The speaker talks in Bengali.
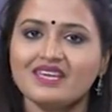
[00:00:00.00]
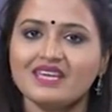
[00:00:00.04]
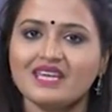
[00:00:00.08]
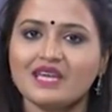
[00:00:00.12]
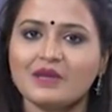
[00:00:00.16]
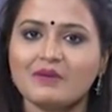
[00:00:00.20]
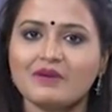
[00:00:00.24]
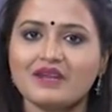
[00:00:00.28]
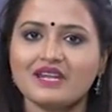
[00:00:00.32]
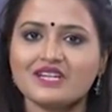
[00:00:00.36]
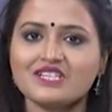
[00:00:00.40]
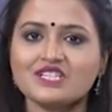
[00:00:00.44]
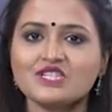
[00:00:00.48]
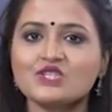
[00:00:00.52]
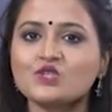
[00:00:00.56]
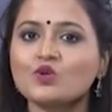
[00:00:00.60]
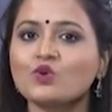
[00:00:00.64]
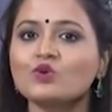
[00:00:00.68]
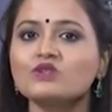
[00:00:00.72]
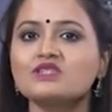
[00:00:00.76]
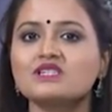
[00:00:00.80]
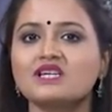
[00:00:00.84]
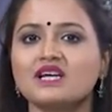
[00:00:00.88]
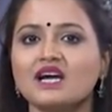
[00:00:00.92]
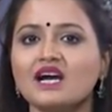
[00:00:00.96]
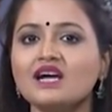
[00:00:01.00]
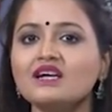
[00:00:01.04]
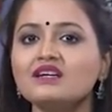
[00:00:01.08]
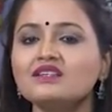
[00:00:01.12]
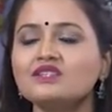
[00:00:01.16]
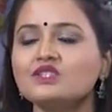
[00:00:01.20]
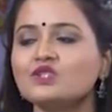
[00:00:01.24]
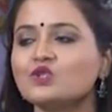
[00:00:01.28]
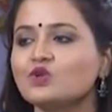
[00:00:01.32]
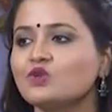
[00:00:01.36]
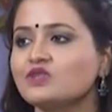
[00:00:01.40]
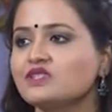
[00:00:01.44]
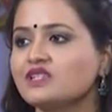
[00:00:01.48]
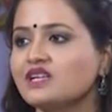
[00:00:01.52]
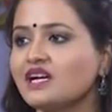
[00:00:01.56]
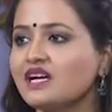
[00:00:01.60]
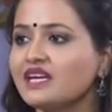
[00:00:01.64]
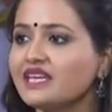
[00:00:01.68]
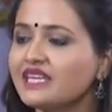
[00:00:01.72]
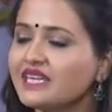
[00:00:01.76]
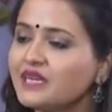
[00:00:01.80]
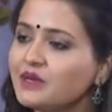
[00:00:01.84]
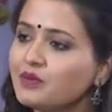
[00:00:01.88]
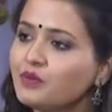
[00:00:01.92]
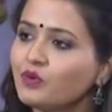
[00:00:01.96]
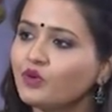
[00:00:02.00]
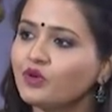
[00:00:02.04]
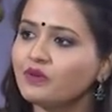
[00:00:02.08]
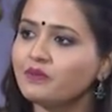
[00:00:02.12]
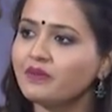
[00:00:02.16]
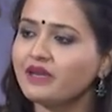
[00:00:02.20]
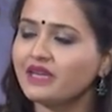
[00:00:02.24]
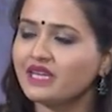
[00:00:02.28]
এবার আসি টোটকা টোটকা কি বলবে